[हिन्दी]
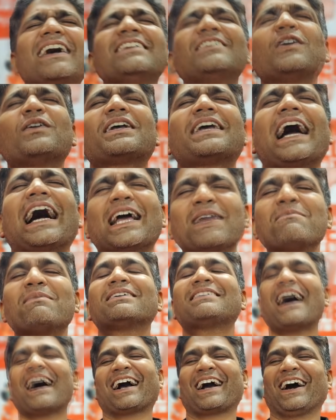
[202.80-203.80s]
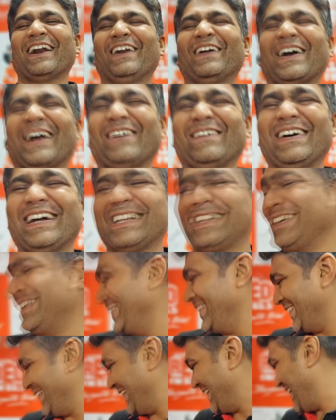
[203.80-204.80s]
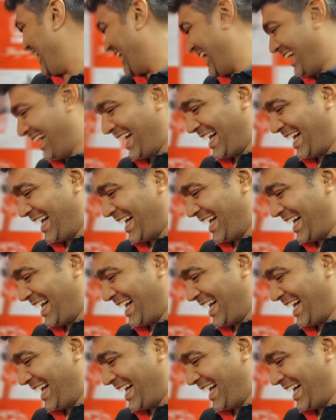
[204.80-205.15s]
और क्या ही मजाक कर